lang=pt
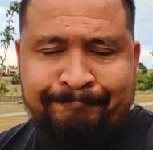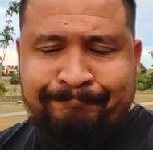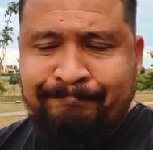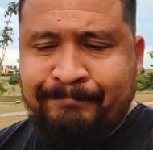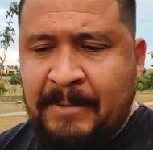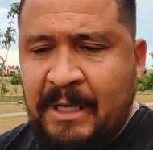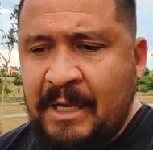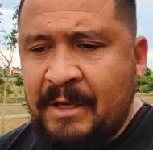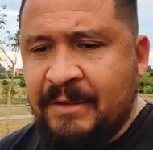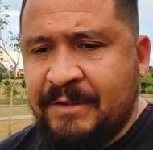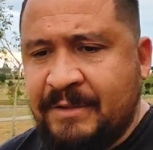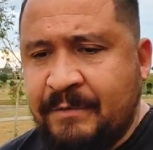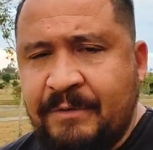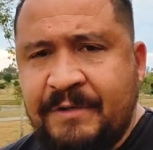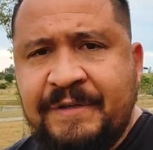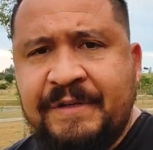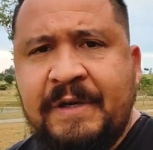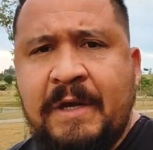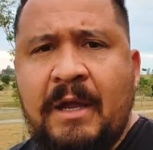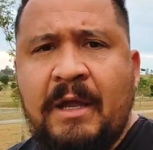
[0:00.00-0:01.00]
Né? Se
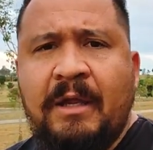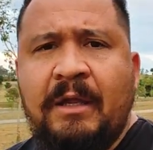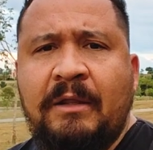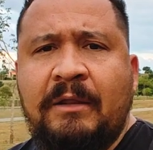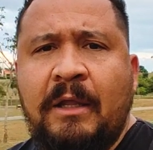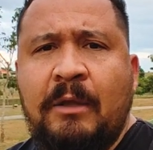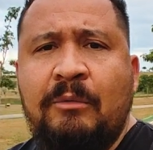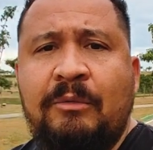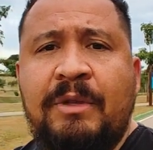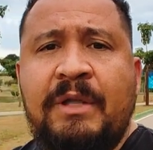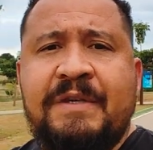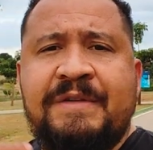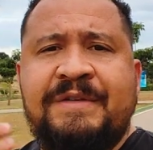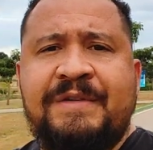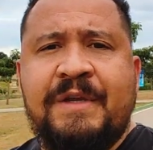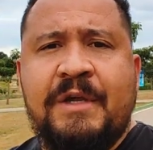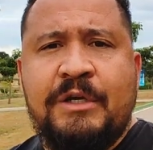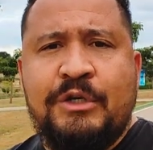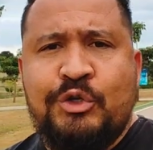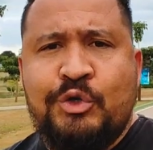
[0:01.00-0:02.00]
você aí tem o
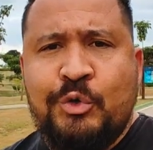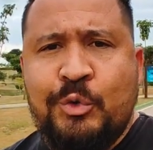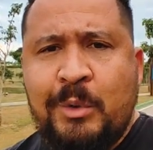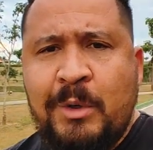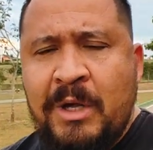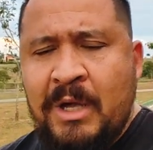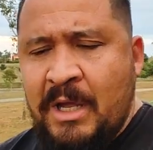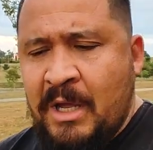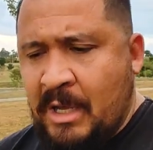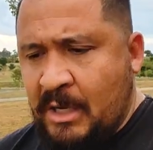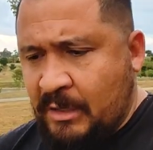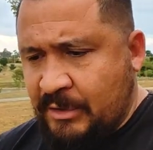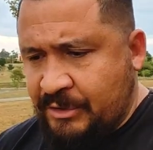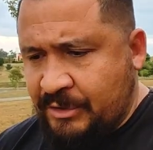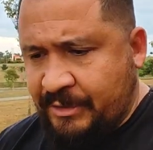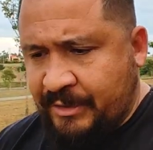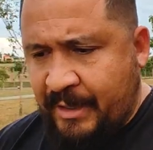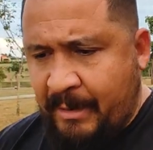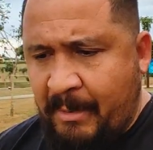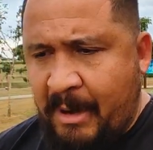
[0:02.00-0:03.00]
desejo
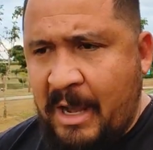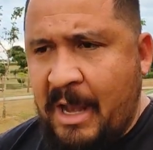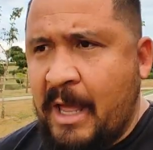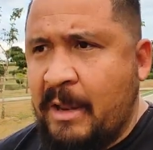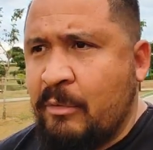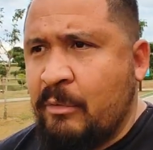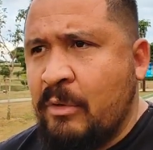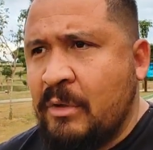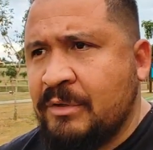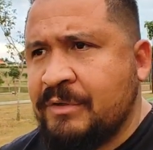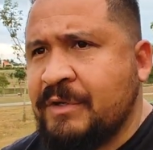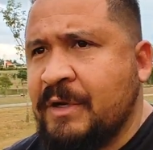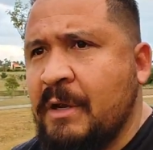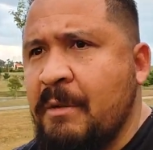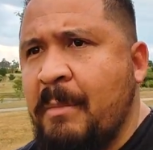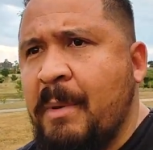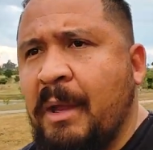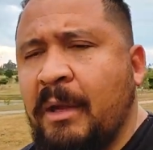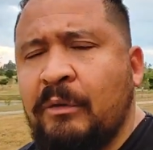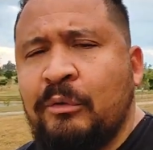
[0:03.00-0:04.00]
de trabalhar no nosso
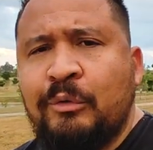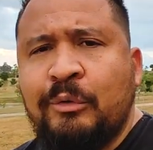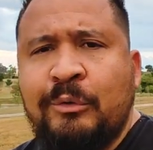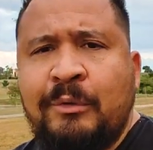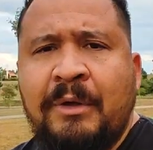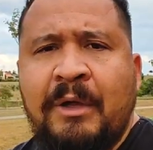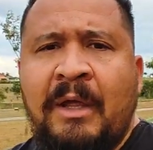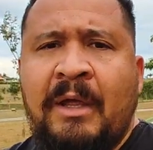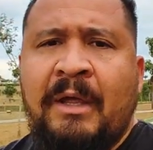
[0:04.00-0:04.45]
segmento,